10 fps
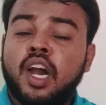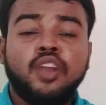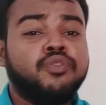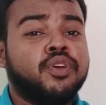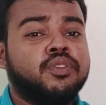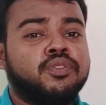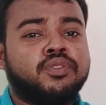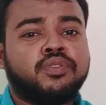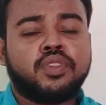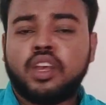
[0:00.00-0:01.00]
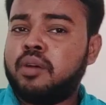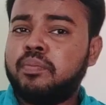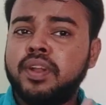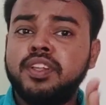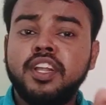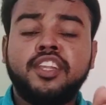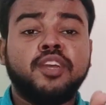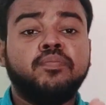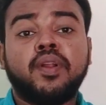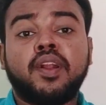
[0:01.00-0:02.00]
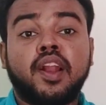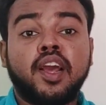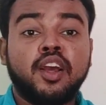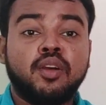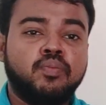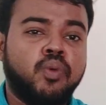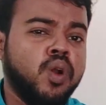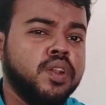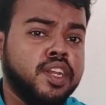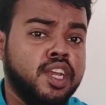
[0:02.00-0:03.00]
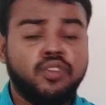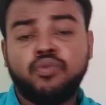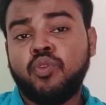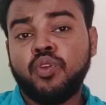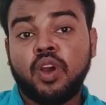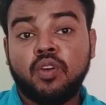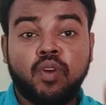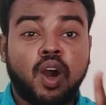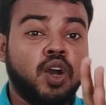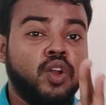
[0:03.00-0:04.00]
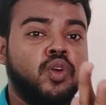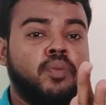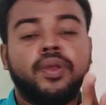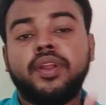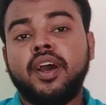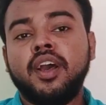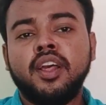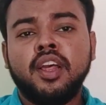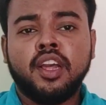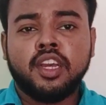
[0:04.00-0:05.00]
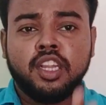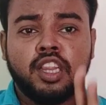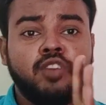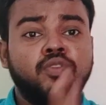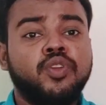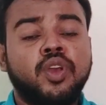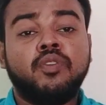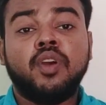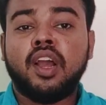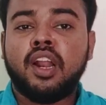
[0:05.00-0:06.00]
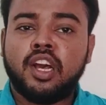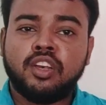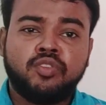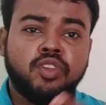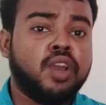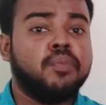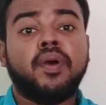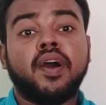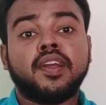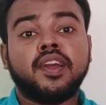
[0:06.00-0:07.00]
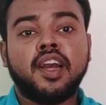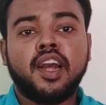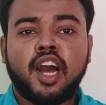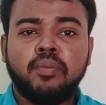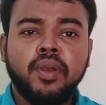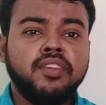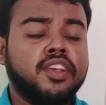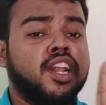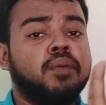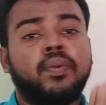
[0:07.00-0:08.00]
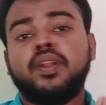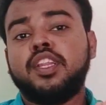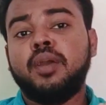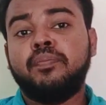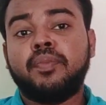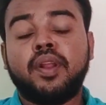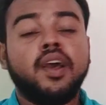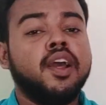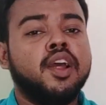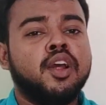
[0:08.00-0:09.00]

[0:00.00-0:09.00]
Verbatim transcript: ஹாய் ஃப்ரெண்ட்ஸ் பட்ஜெட் செக்மெண்ட்டில் போட் இயர்ஃபோன் வாங்கணும் அப்படின்னா இந்த வீடியோவை லாஸ்ட் வரைக்கும் பாருங்கள் அமேசானில் பார்த்தீங்க அப்படின்னா